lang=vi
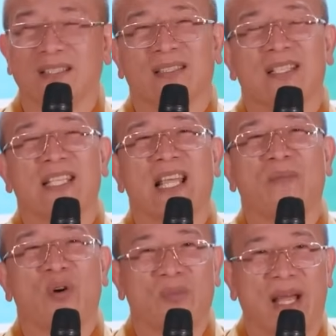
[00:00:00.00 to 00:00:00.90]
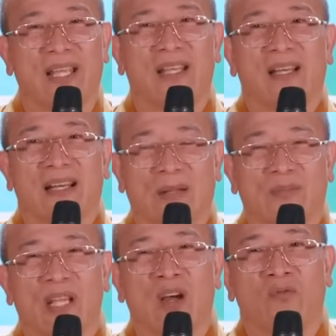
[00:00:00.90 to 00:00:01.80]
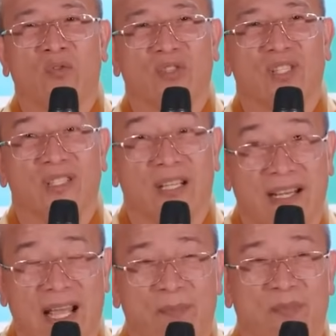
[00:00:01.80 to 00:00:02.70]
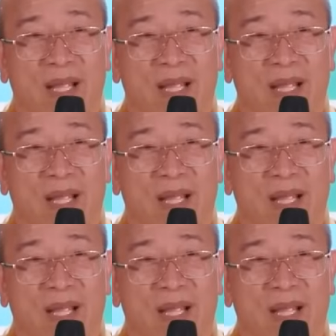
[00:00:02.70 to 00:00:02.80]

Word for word: gửi tới chị em hôm nay, làm sao phụ nữ được đẹp,